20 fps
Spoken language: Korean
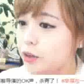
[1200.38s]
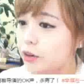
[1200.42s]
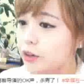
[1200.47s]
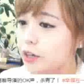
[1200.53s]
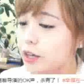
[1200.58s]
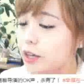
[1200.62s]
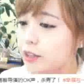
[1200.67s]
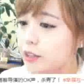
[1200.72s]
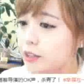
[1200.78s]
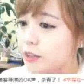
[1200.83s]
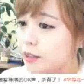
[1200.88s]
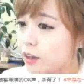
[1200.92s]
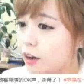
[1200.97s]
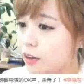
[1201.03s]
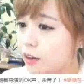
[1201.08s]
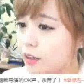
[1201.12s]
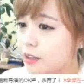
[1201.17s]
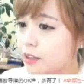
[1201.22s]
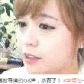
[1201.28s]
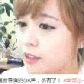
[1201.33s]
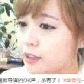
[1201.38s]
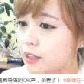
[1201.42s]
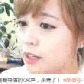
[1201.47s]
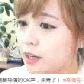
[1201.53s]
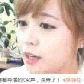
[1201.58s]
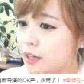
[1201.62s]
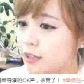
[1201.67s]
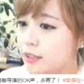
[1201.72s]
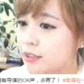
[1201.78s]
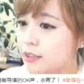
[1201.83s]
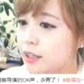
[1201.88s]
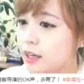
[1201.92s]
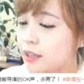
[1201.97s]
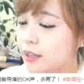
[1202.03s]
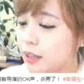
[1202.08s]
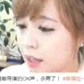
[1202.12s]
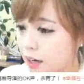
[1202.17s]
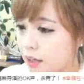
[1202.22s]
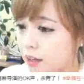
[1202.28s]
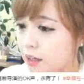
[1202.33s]
그리고 여기 있는 떠는
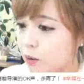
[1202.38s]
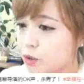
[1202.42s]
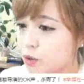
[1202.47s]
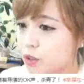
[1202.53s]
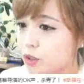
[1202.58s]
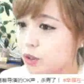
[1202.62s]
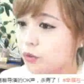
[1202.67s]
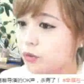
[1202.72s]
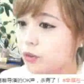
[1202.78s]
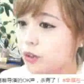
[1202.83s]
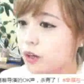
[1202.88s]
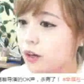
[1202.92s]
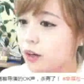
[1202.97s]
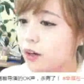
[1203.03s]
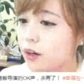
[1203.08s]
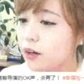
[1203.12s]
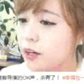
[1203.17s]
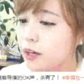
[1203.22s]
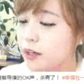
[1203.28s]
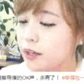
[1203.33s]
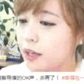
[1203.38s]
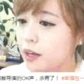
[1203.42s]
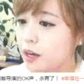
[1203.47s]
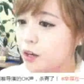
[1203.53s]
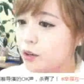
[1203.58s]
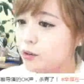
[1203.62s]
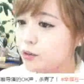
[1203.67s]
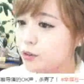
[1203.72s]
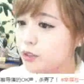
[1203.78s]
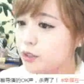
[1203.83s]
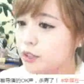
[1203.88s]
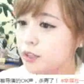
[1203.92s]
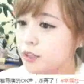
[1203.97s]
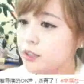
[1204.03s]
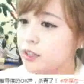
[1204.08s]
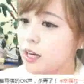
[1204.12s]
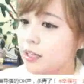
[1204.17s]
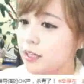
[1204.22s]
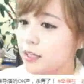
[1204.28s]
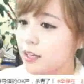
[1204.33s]
얘 따라 나오신 거고요. 얘가
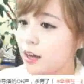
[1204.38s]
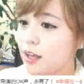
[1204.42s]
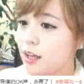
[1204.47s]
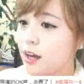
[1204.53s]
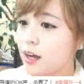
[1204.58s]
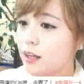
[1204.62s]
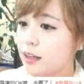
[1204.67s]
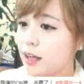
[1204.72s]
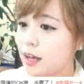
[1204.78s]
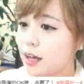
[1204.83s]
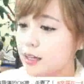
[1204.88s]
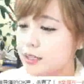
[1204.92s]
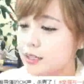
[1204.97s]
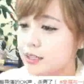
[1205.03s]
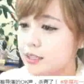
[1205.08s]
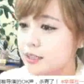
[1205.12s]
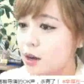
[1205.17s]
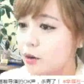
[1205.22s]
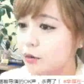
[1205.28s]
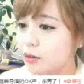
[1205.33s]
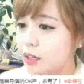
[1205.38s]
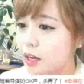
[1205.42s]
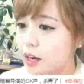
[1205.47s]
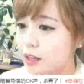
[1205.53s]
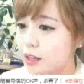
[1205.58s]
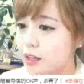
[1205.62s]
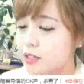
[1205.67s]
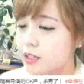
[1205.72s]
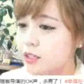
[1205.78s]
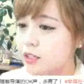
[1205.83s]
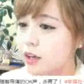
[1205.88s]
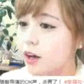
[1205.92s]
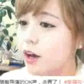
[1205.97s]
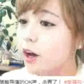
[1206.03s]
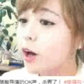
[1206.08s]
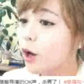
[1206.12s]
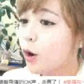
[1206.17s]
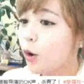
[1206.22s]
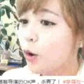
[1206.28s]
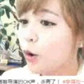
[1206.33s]
쿠쿠 하니까 얘가 다스 하고 따라
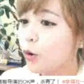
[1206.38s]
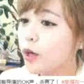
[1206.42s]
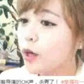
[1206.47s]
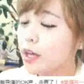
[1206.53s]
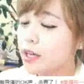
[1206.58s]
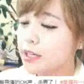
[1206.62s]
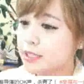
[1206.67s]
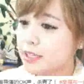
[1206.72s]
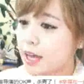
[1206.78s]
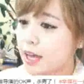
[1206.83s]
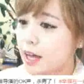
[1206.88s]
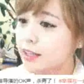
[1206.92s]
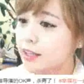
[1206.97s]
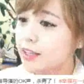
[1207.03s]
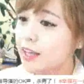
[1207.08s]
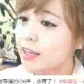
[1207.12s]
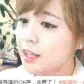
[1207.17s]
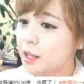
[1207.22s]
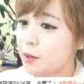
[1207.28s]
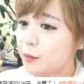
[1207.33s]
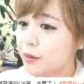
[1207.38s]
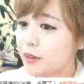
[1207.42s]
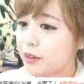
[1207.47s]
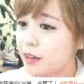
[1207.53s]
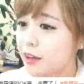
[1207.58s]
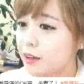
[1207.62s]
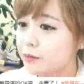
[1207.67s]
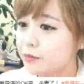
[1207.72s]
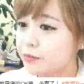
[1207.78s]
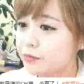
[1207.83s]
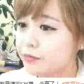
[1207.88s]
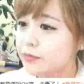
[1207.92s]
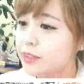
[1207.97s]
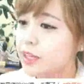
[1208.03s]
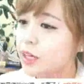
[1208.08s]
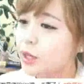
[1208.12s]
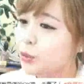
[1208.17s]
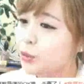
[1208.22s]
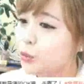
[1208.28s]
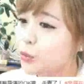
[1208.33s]
나왔어요. 허에샤 아니에니만다.
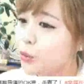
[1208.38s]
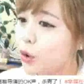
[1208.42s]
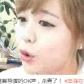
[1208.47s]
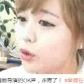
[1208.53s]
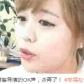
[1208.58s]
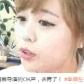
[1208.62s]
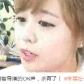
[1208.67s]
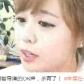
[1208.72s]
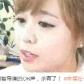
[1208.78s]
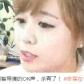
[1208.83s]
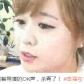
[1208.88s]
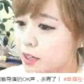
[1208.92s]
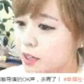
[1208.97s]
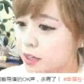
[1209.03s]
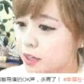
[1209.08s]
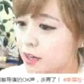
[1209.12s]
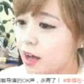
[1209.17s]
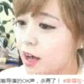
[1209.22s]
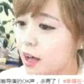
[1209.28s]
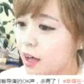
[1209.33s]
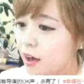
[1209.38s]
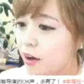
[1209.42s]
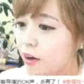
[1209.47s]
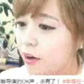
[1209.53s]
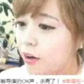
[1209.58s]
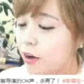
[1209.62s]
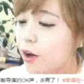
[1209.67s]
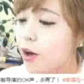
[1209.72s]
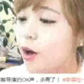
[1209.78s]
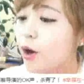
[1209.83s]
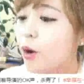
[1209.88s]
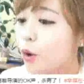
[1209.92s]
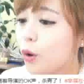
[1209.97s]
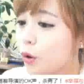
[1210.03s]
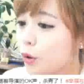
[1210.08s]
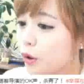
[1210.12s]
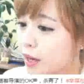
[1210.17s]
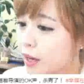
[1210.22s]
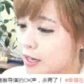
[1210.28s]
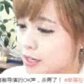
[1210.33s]
자, 요거 어떻게 해석할까요?
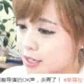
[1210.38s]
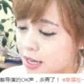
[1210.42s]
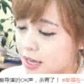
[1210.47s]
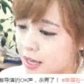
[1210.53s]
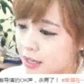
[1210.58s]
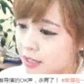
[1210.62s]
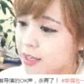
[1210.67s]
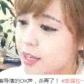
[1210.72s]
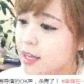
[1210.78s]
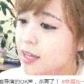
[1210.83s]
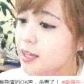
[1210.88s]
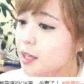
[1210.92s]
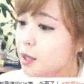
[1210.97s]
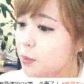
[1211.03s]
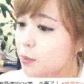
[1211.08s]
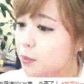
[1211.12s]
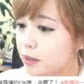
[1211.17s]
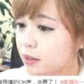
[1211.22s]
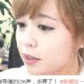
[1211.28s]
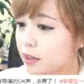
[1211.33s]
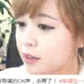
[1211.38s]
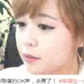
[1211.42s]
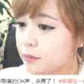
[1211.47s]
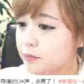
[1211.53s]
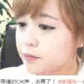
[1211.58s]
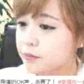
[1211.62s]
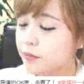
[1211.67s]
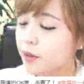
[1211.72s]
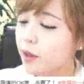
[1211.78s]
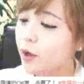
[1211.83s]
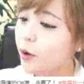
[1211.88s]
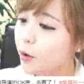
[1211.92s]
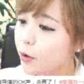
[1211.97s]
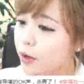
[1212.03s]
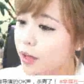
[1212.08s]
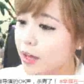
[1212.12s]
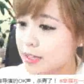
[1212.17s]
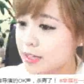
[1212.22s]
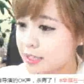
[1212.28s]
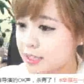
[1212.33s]

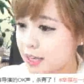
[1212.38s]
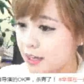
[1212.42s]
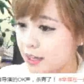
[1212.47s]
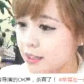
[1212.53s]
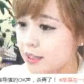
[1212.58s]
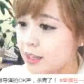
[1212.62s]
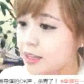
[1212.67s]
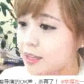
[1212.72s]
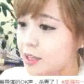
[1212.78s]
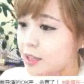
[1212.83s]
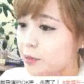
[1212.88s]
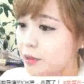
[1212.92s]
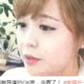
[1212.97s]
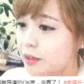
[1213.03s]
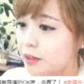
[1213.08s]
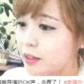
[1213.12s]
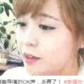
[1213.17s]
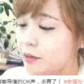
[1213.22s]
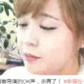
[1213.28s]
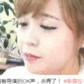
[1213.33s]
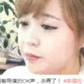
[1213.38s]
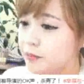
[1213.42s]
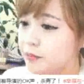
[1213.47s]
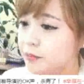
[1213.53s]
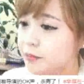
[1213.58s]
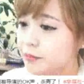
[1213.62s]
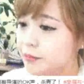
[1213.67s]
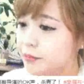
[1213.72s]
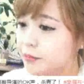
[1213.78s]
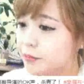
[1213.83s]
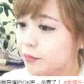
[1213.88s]
허에샤니会想念你们的会想念你만다